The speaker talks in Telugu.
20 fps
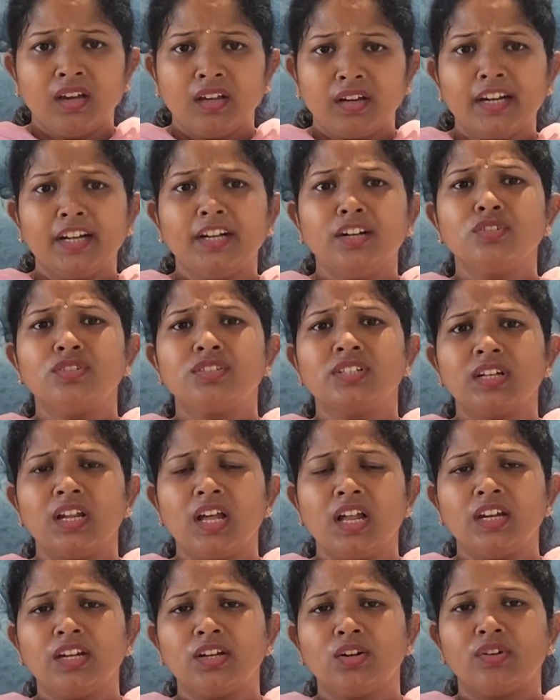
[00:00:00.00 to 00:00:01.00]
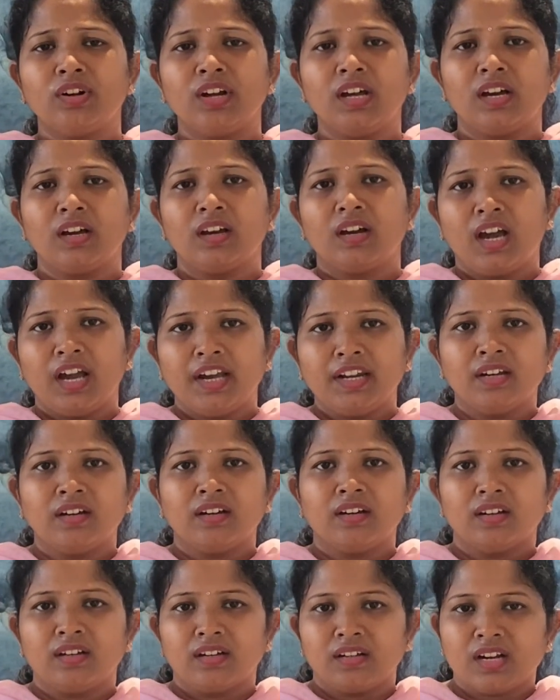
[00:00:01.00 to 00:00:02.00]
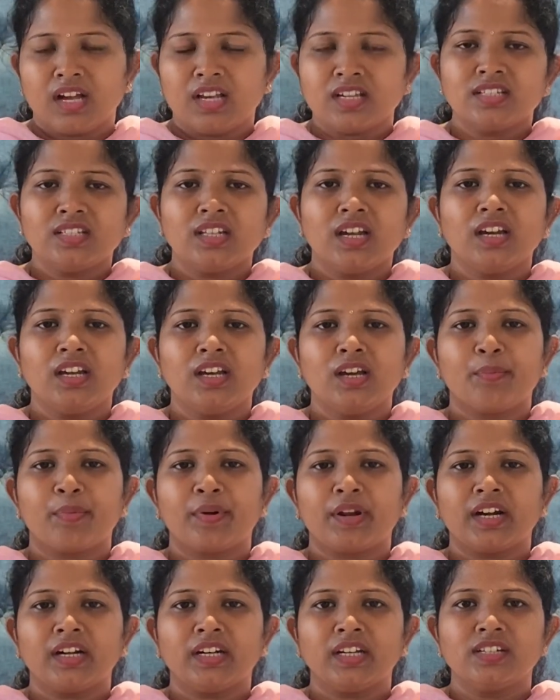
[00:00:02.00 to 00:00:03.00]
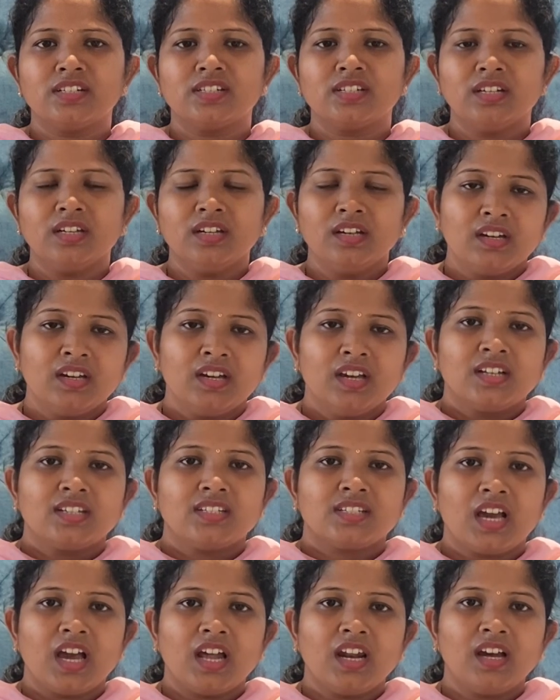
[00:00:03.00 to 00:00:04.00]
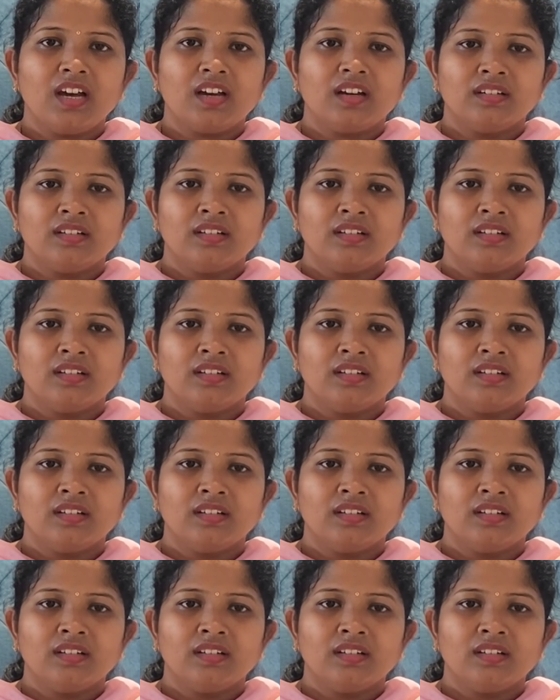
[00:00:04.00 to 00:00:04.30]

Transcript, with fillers: రెండు జిల్లాల్ని కూడా ఆయన రాజధానులుగా ప్రకటించి చాలా